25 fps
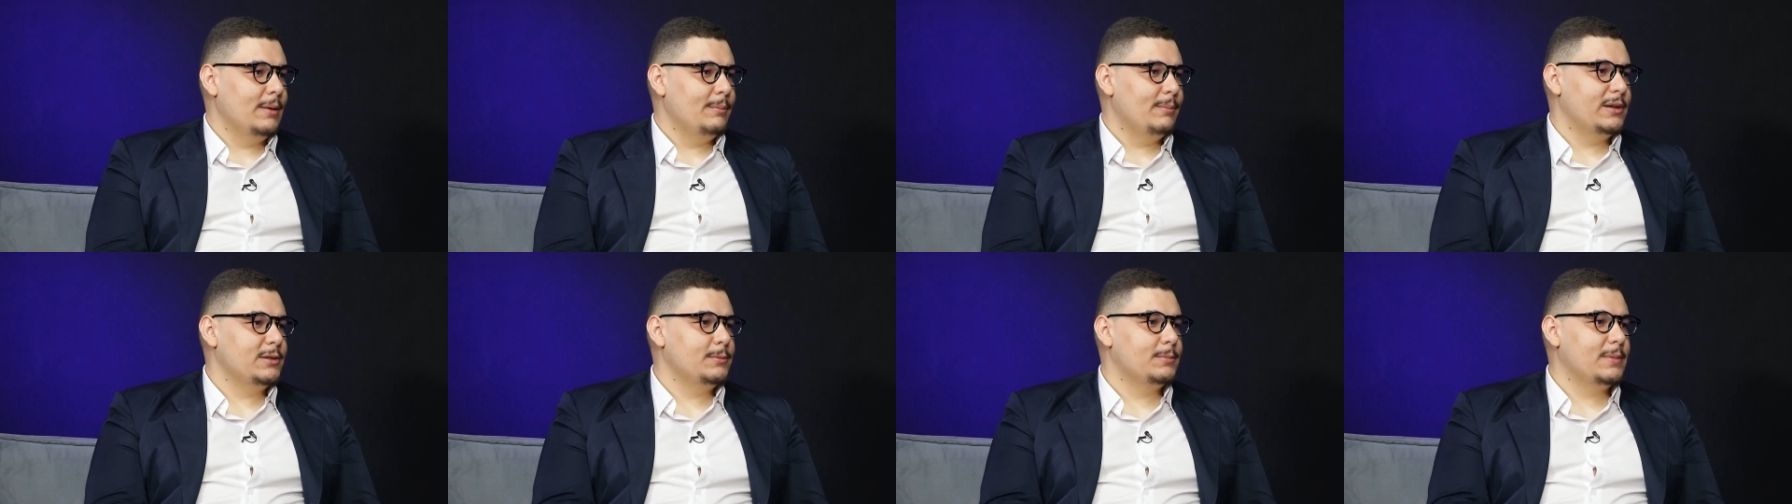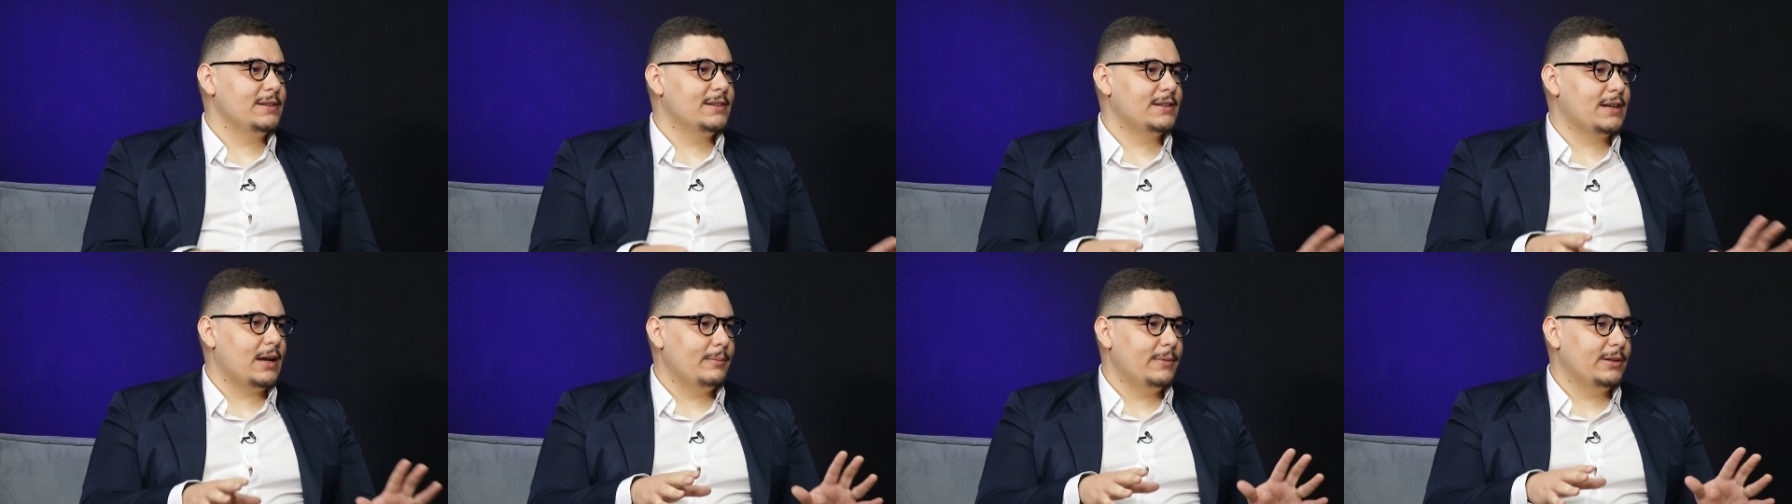mas
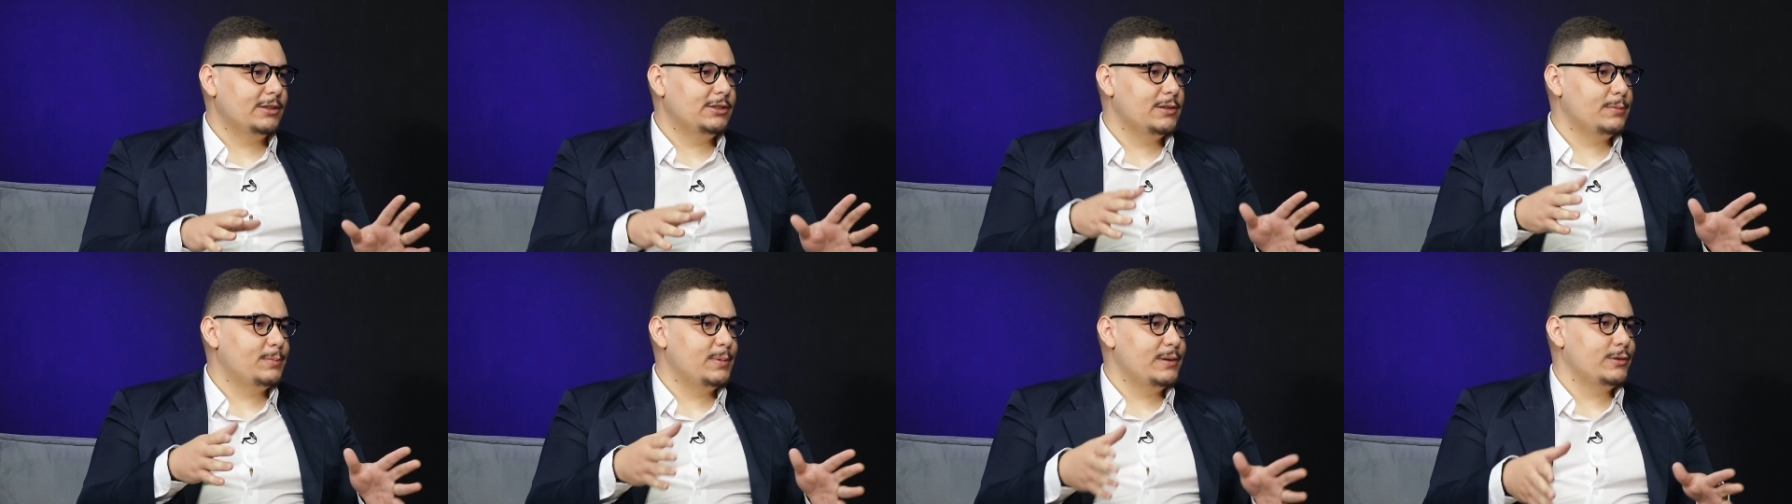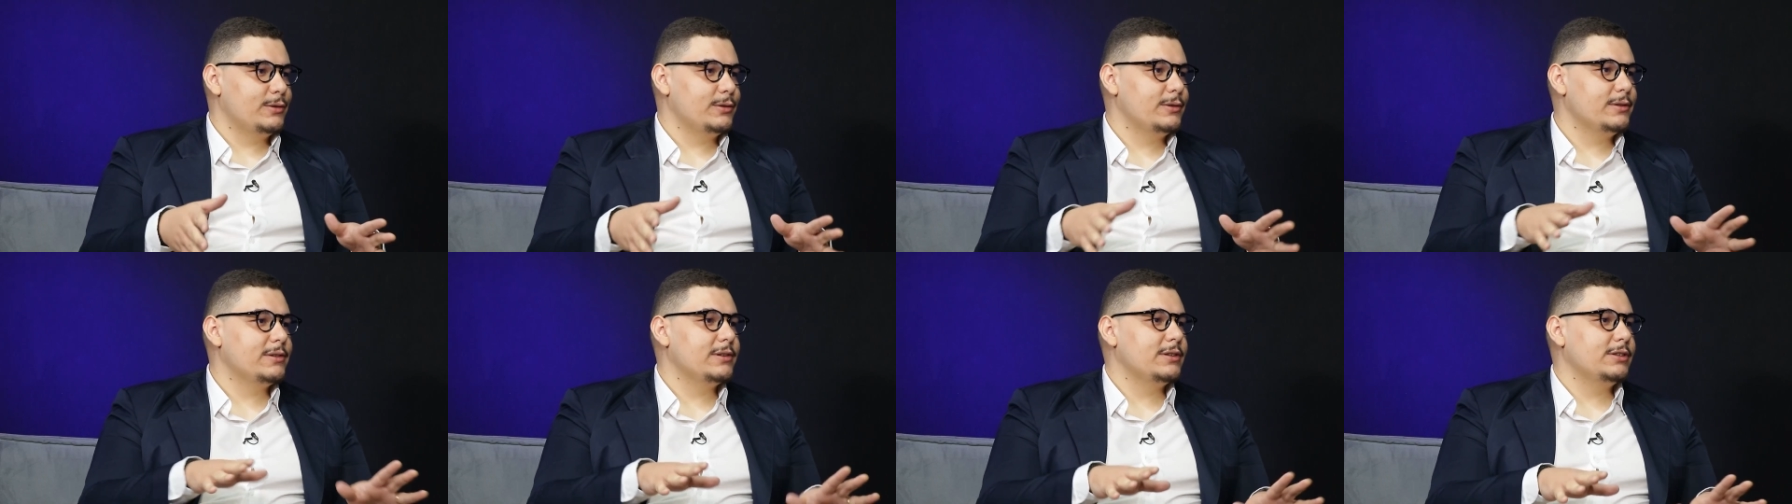basicamente as
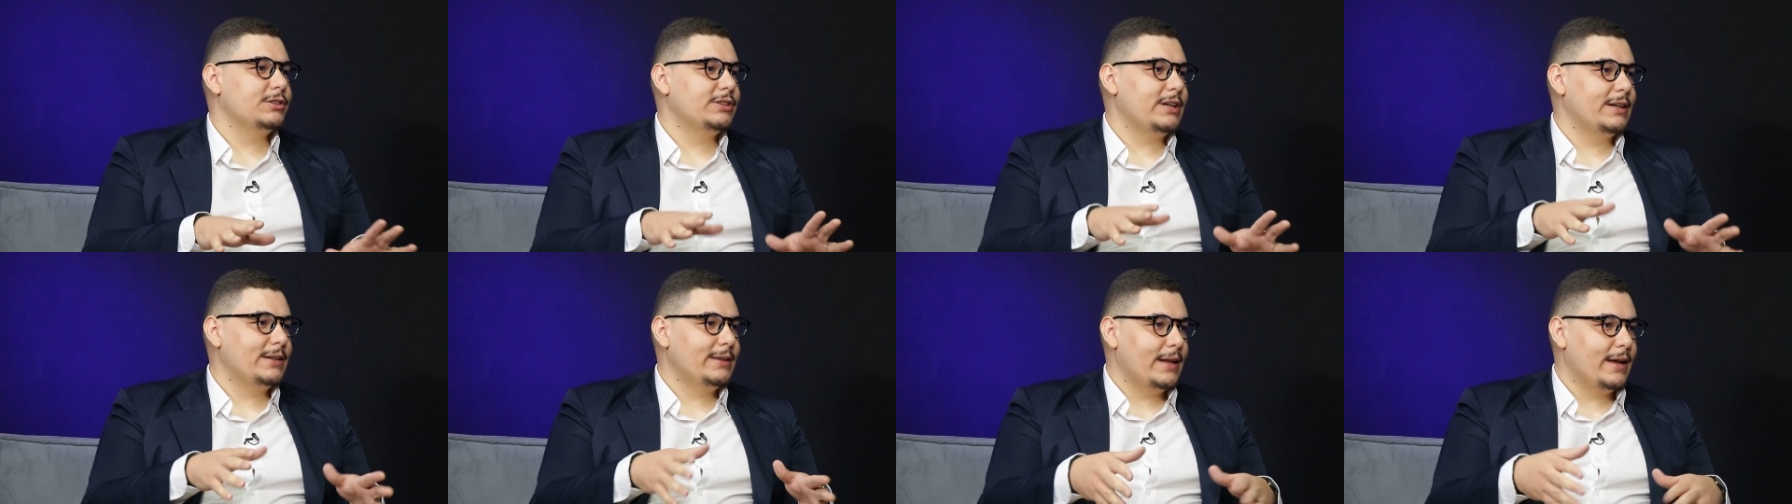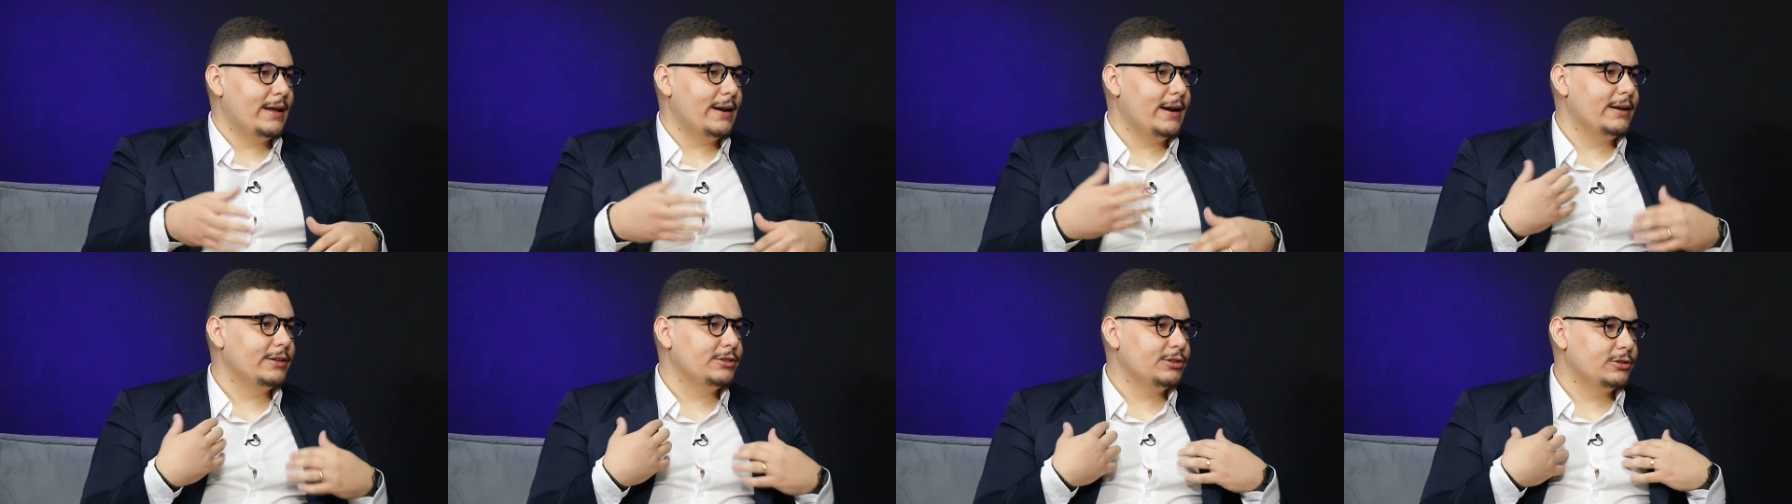pessoas que já
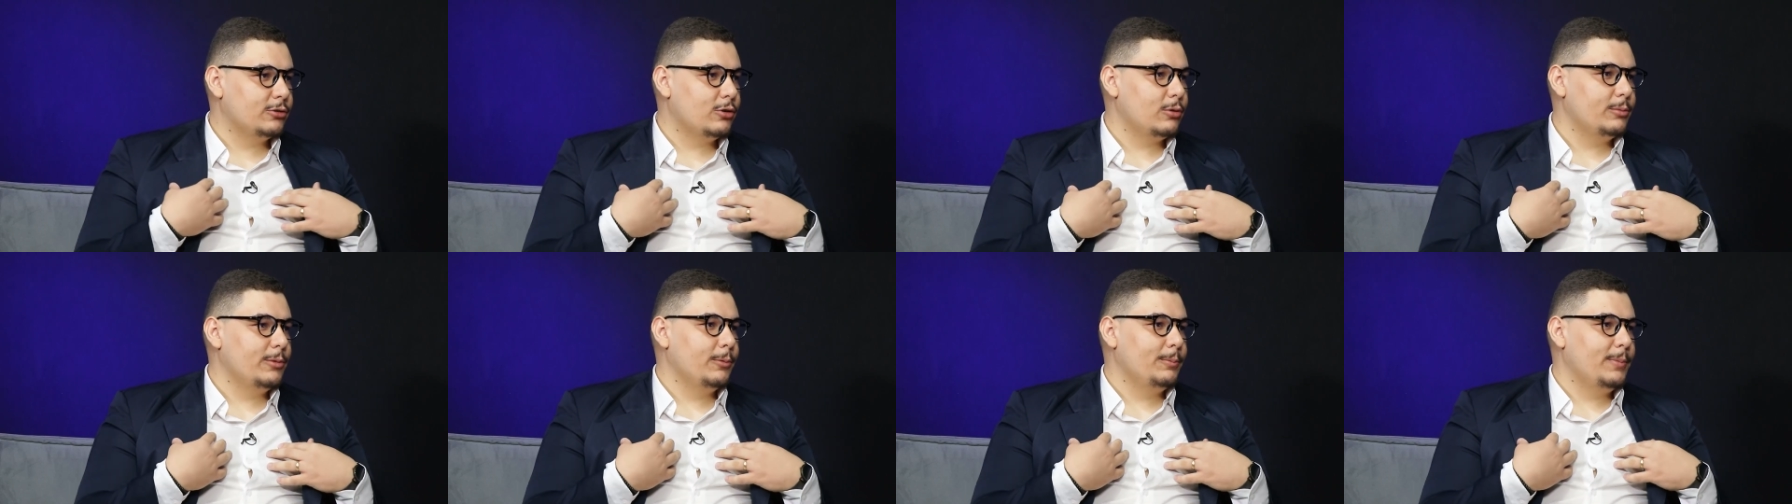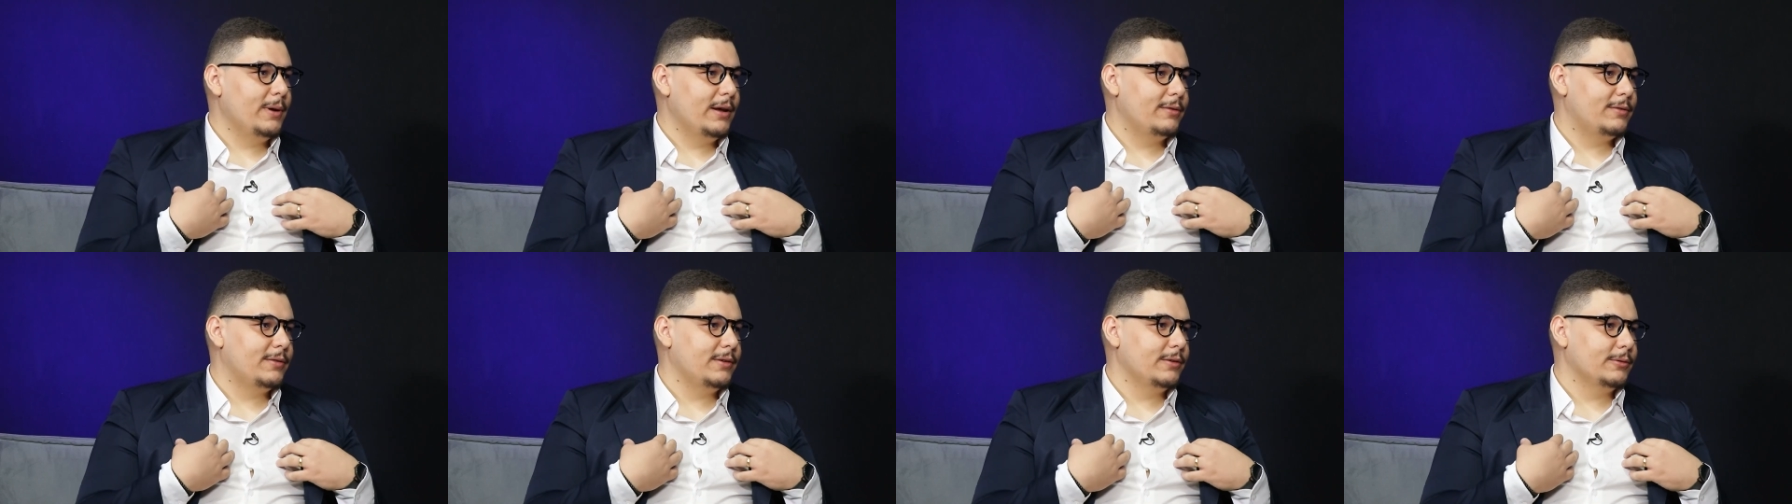interagem com o meu
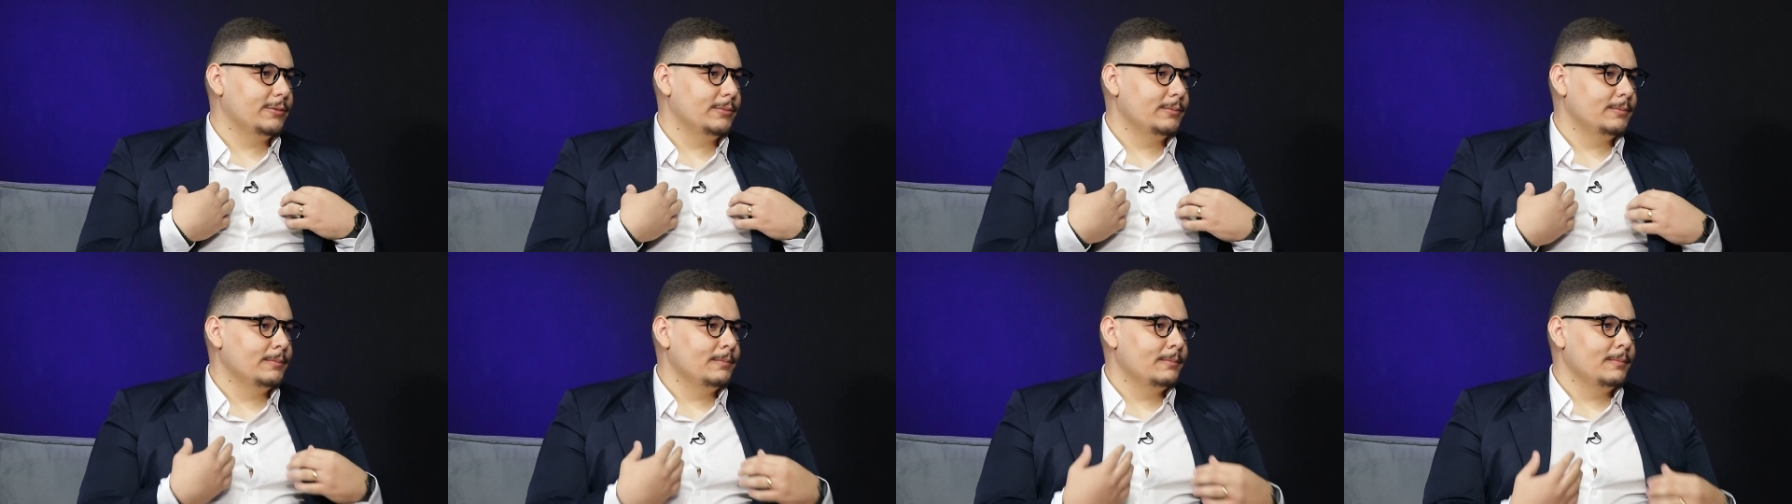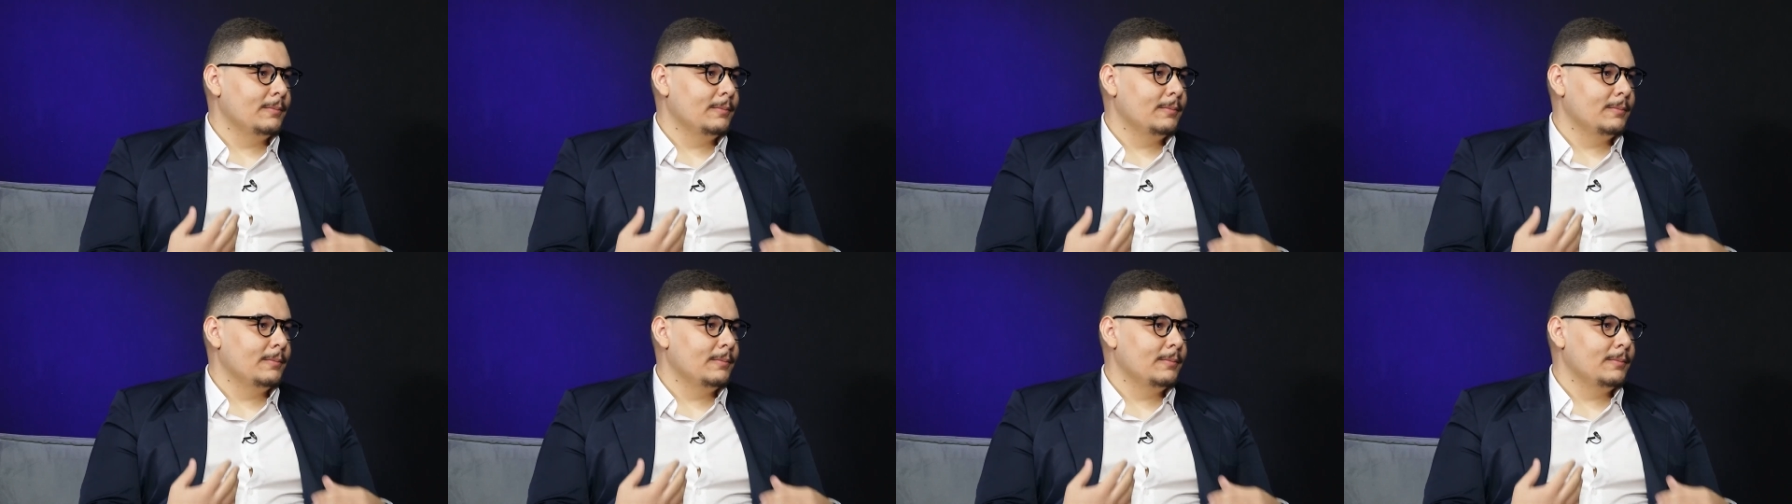perfil.